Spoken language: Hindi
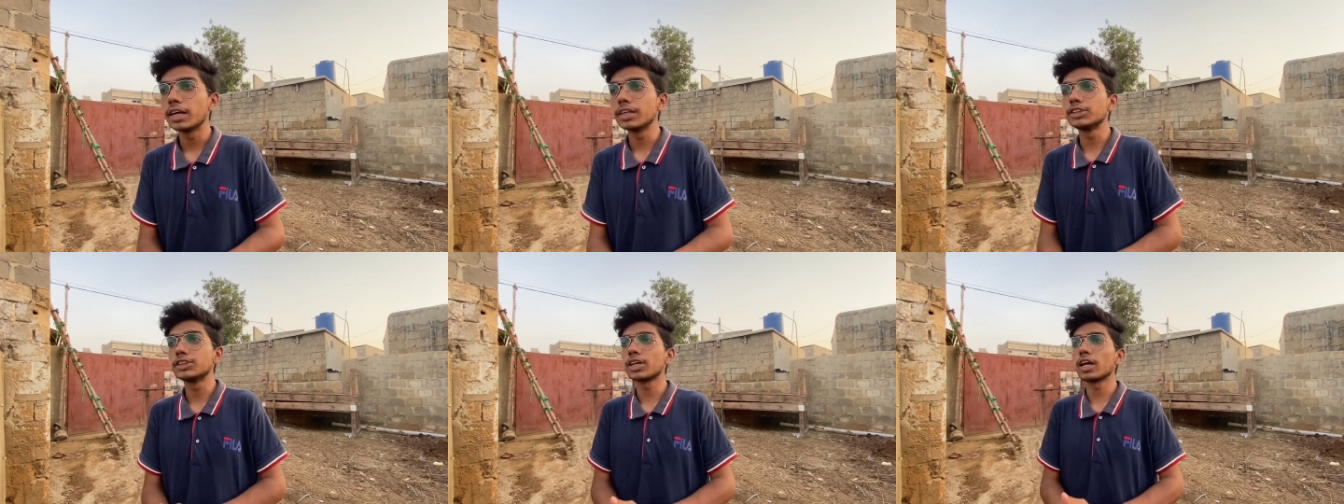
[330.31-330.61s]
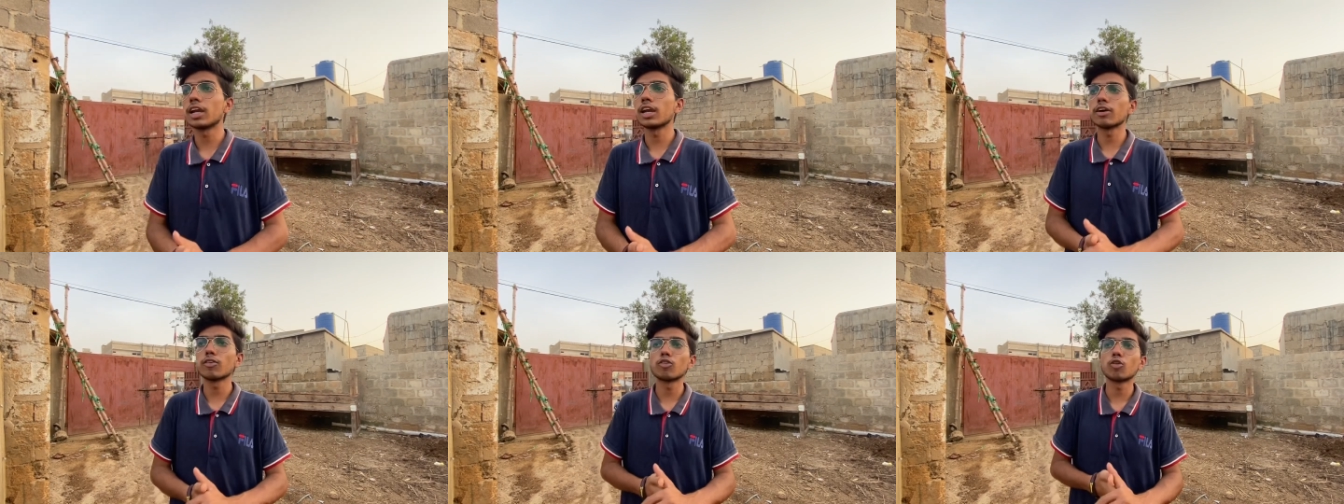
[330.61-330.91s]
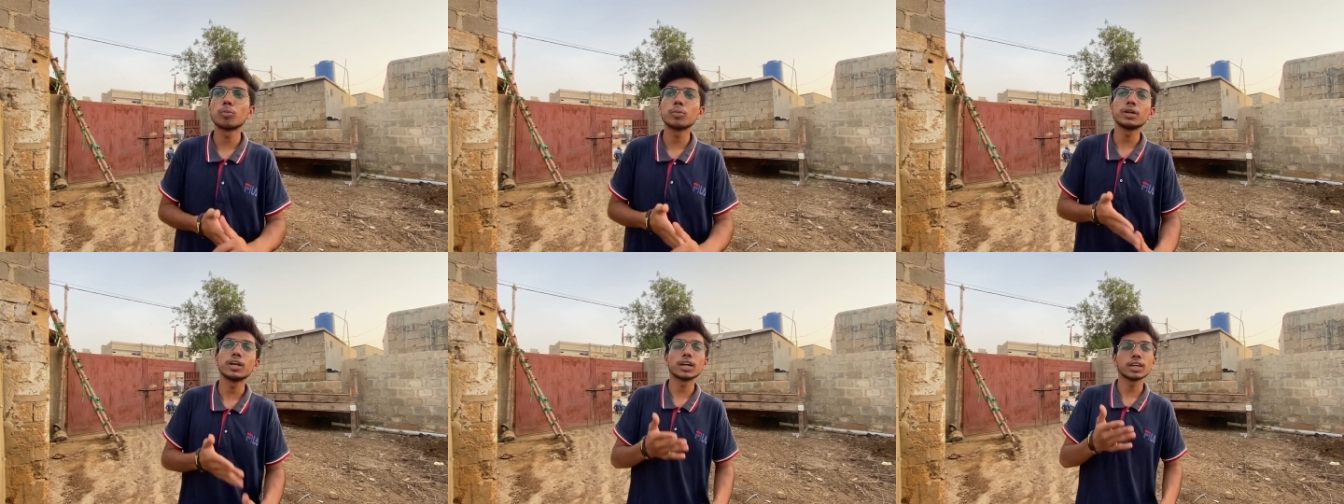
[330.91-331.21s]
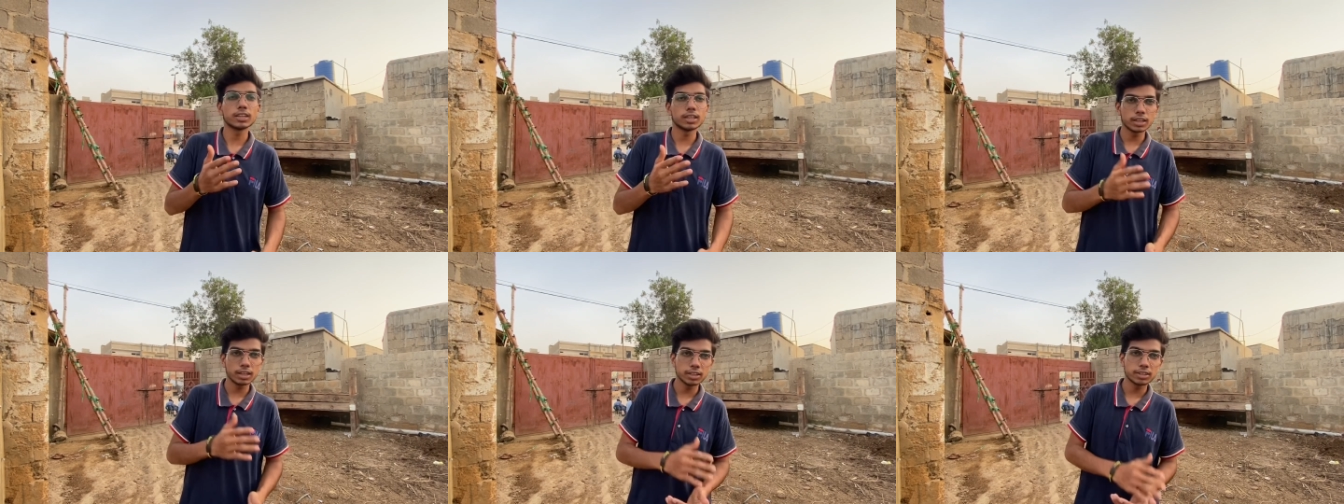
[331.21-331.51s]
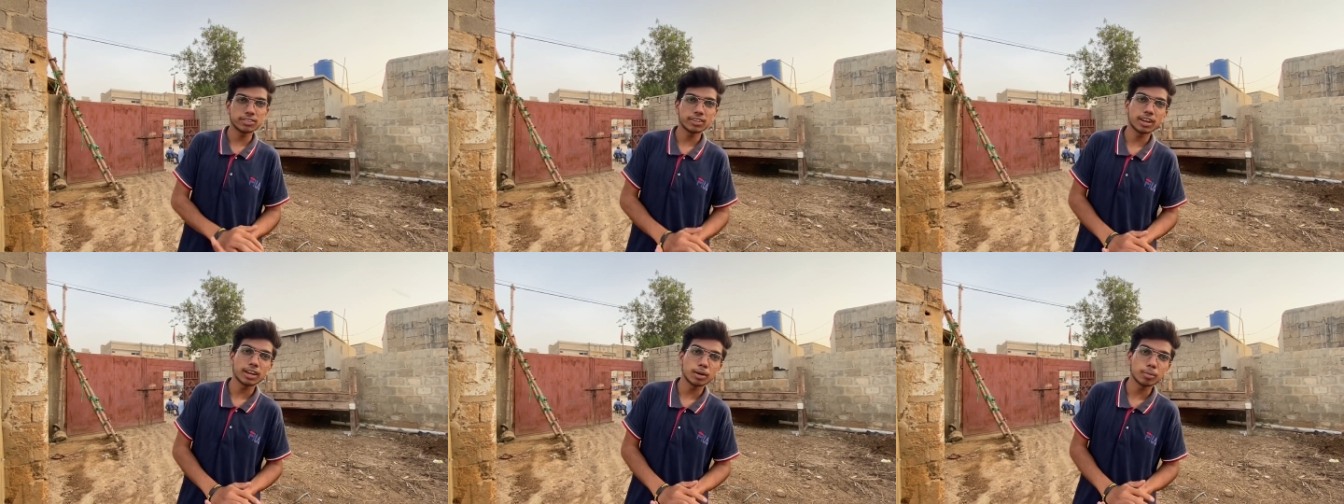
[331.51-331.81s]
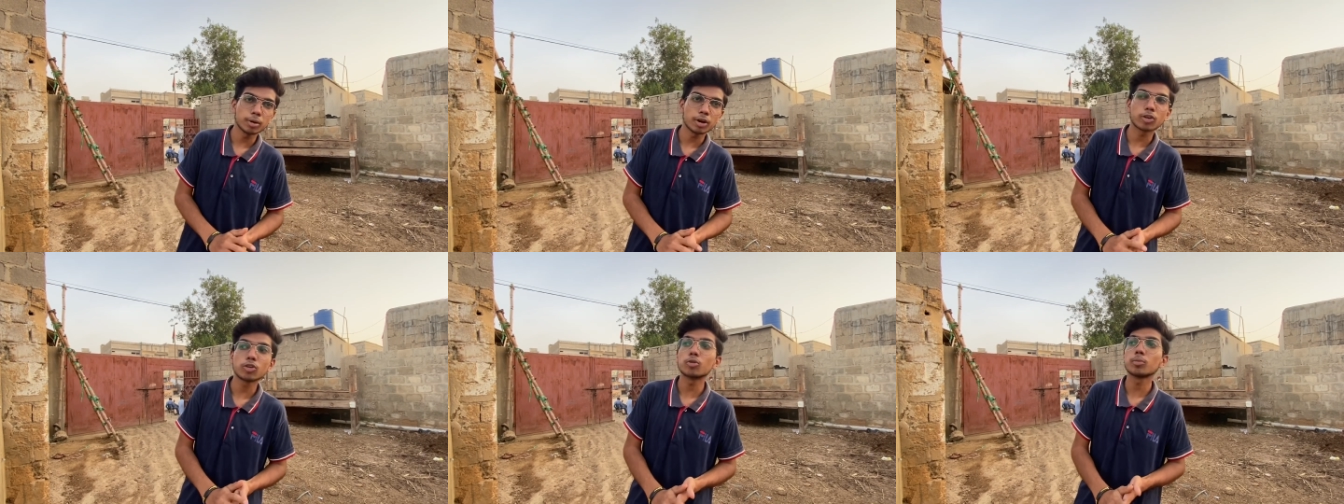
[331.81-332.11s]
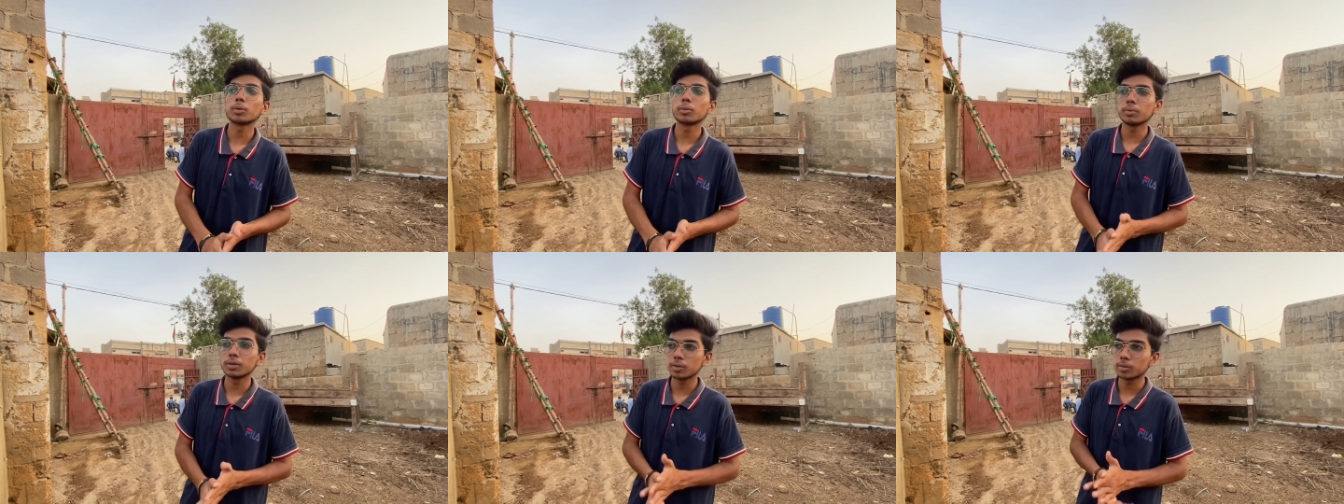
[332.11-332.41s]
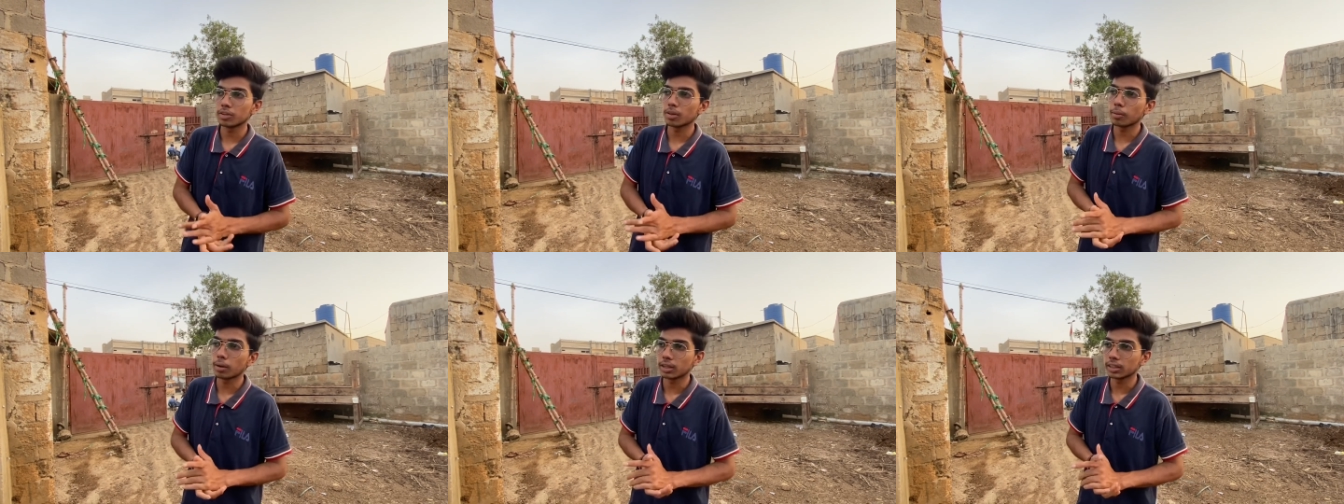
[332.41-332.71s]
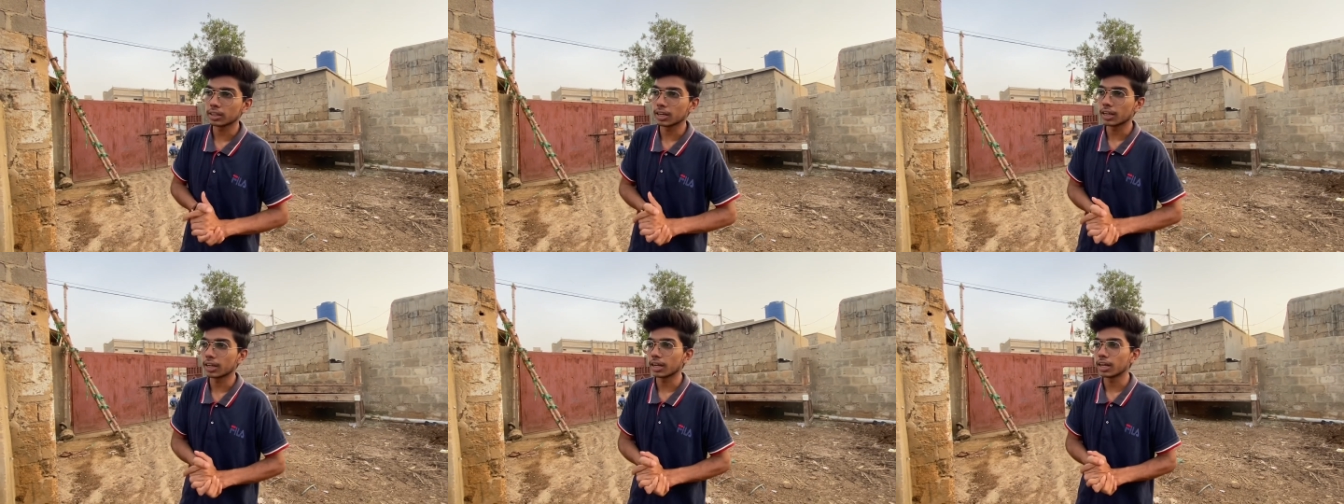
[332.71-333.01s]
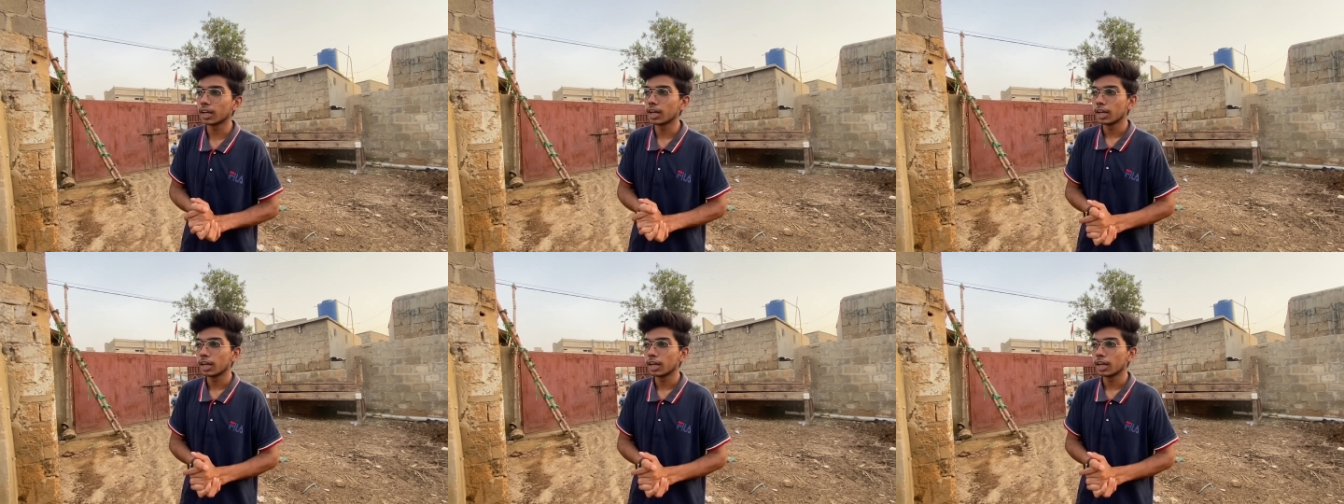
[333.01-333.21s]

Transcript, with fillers: इनशाला वो भी एक दिन इनशाला बकरों पर भी इनसे बात करेंगे